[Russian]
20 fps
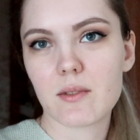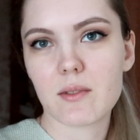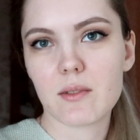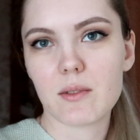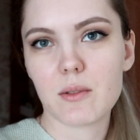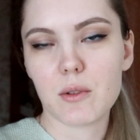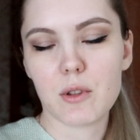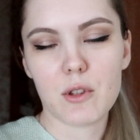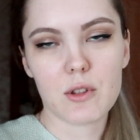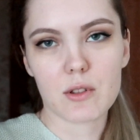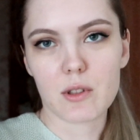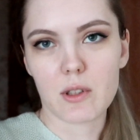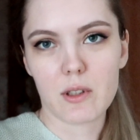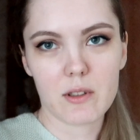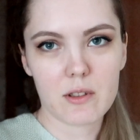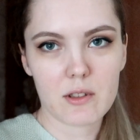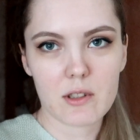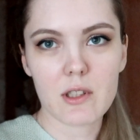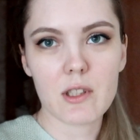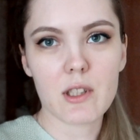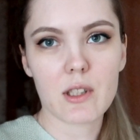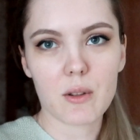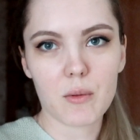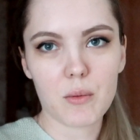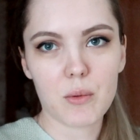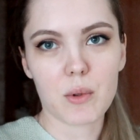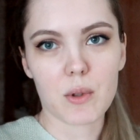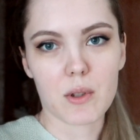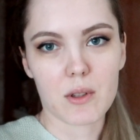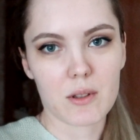ну не знаю, если тебе
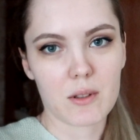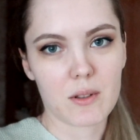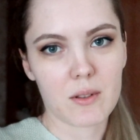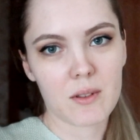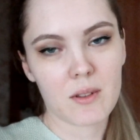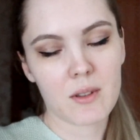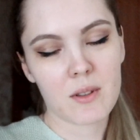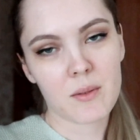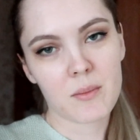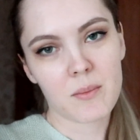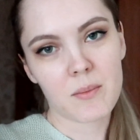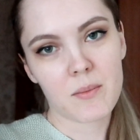некомфортно. Ну,